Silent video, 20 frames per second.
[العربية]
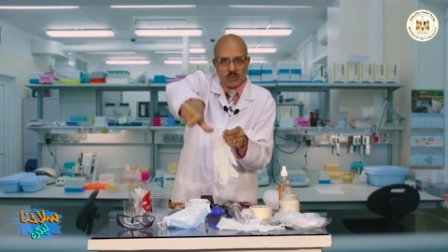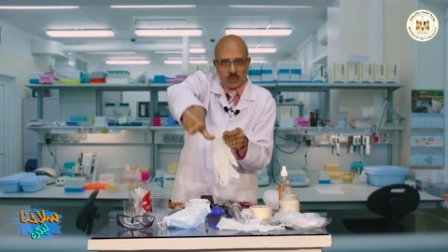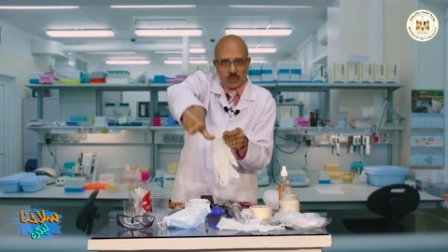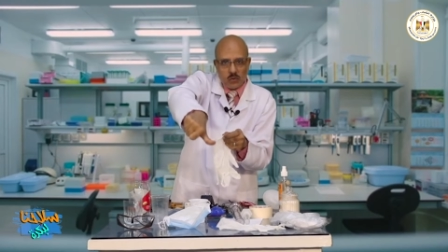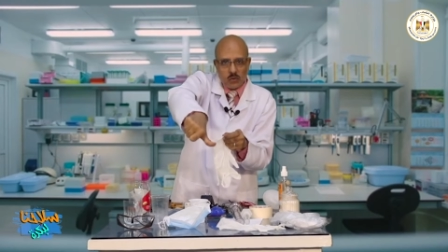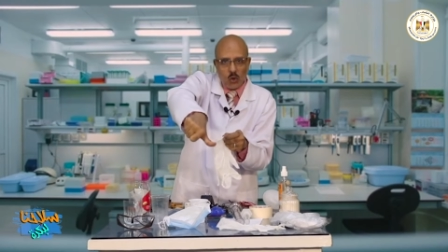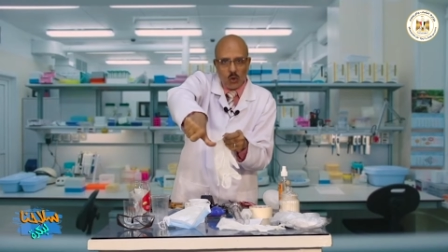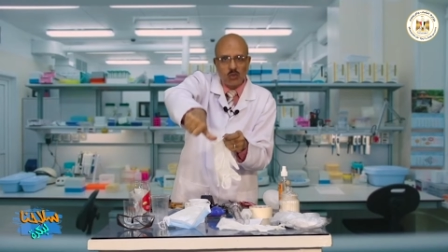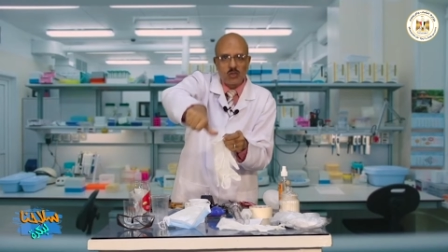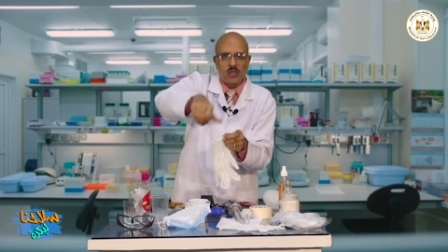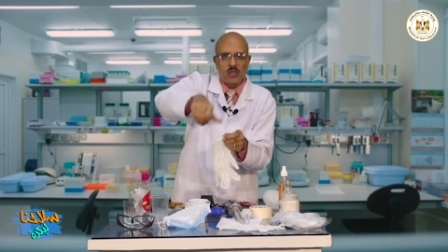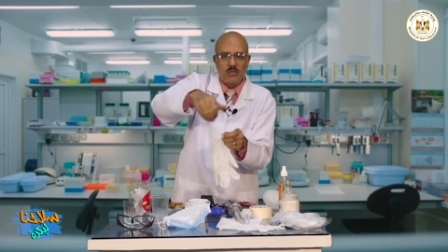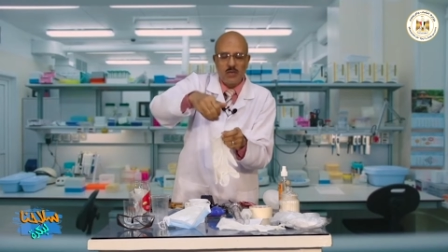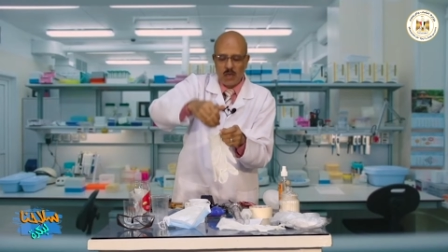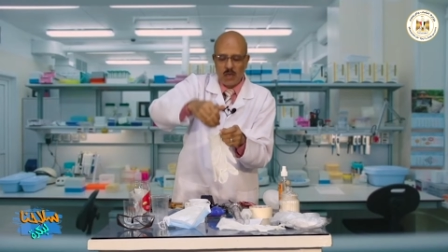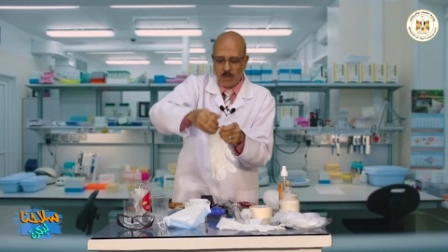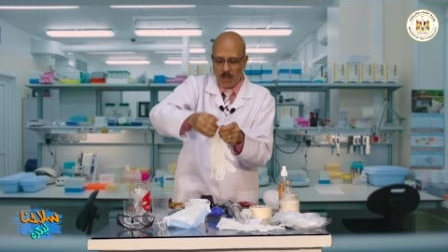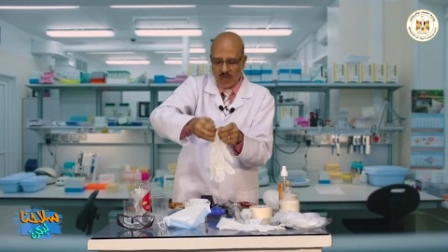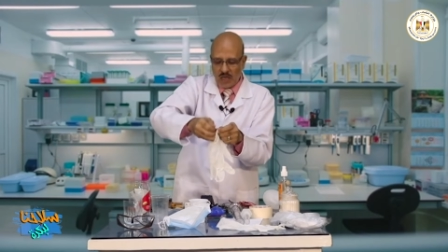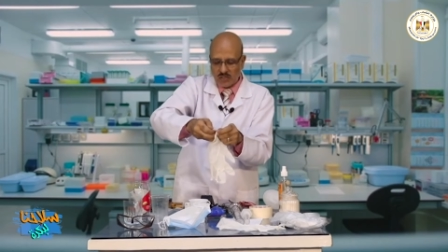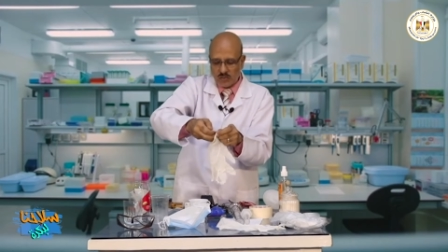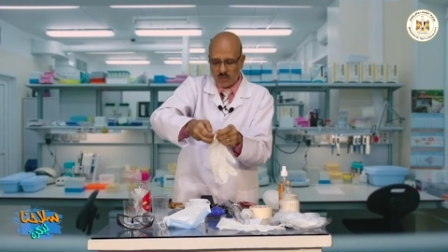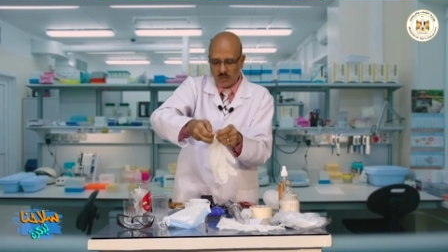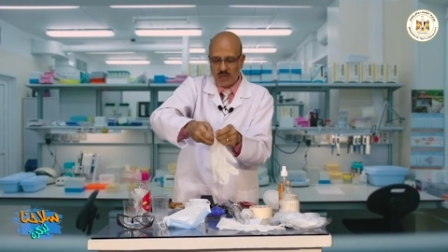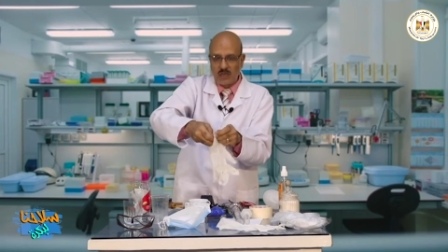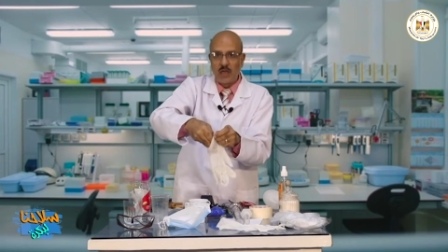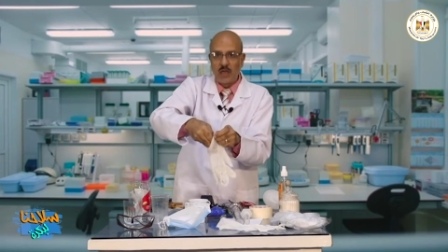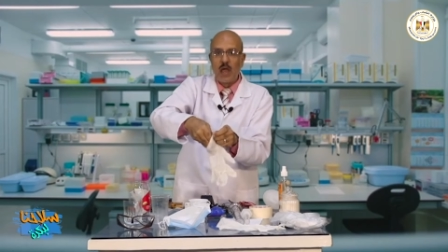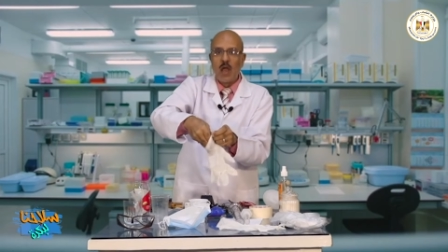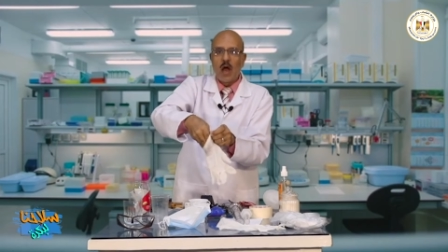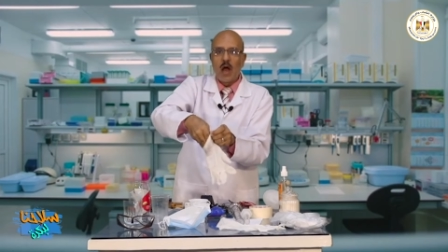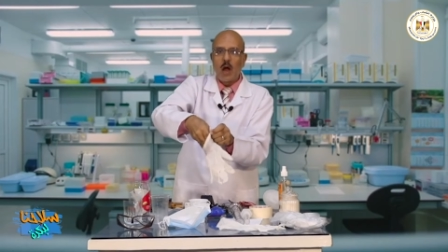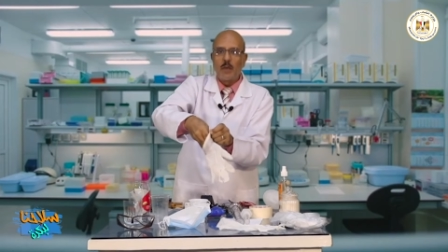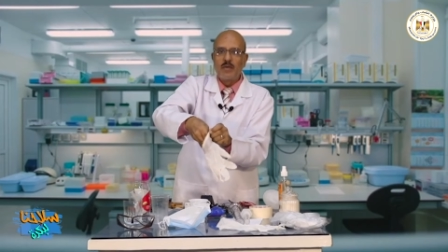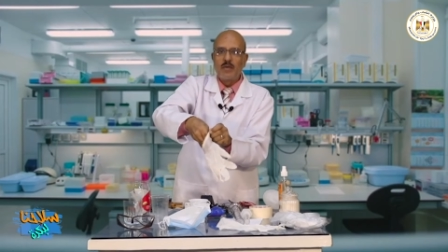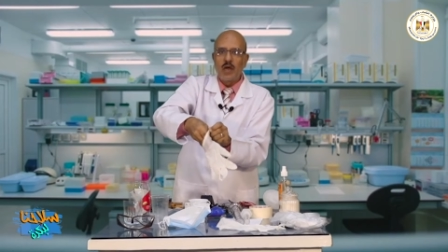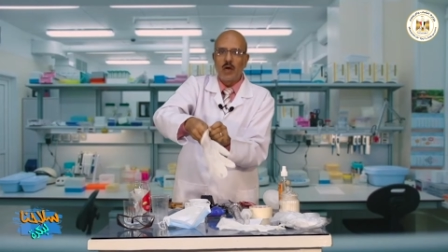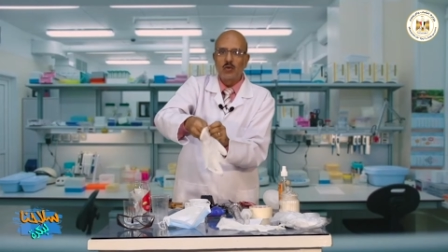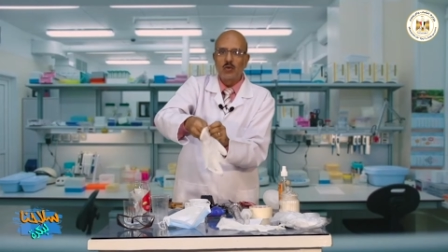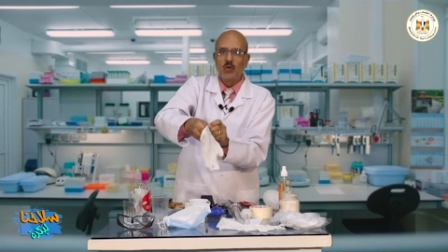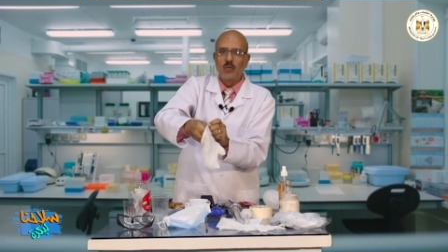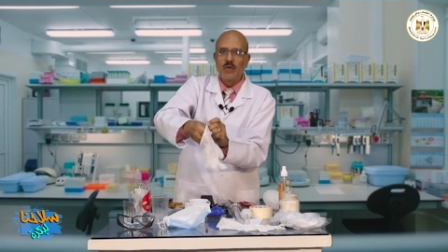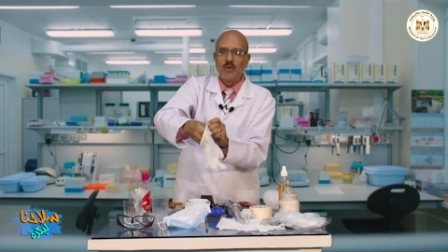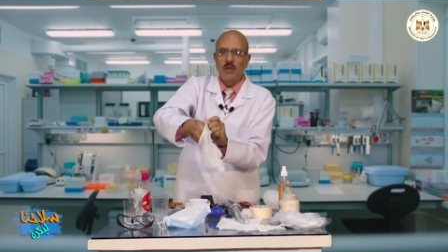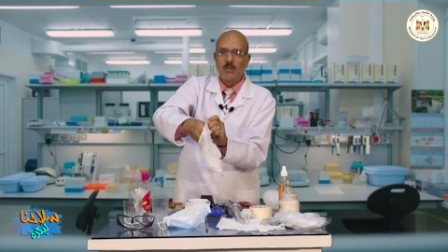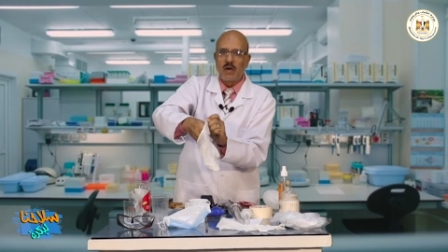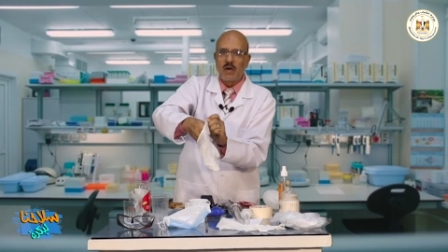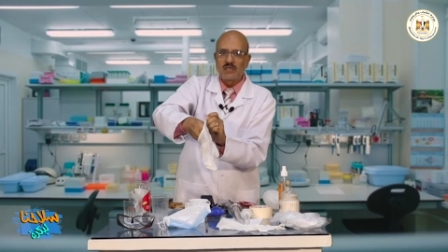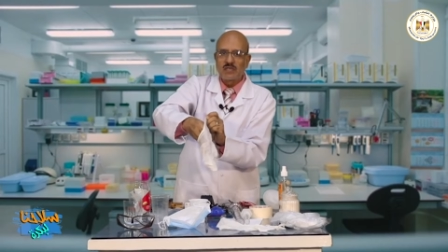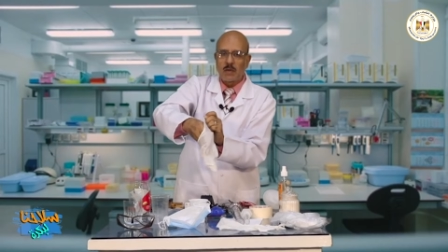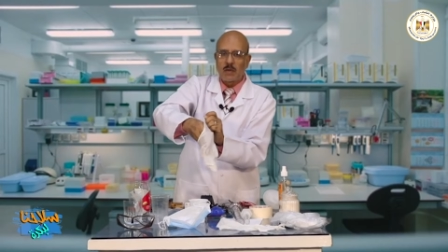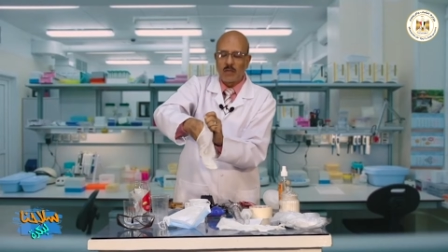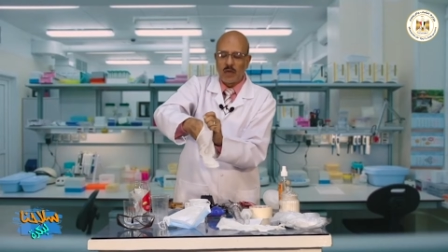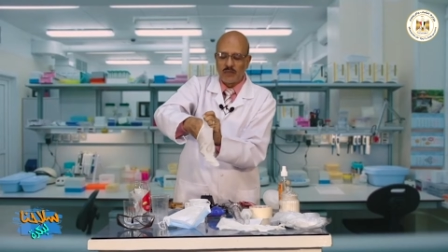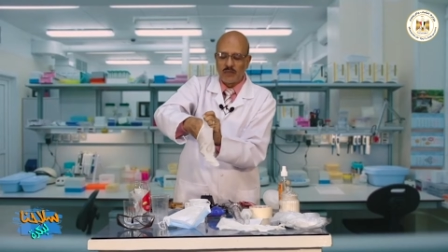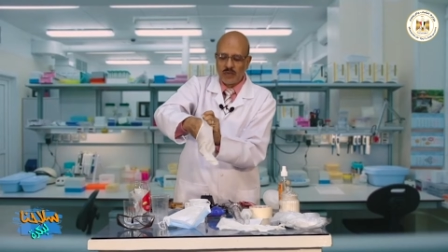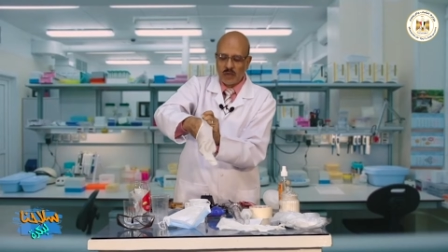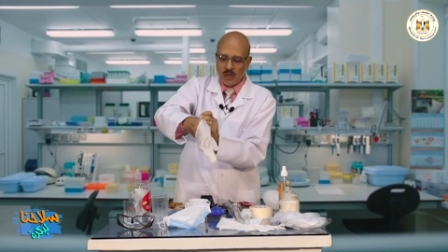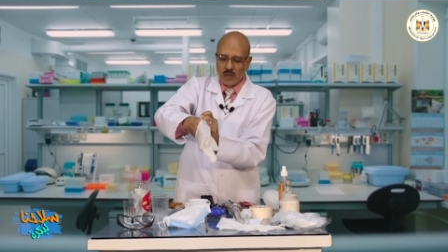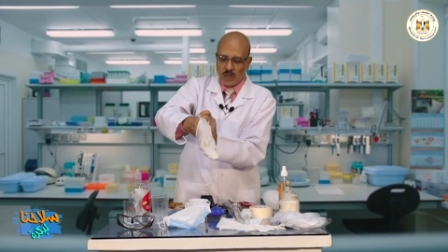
بتحط بيه البصمه دي او بياخدوا بيه البصمات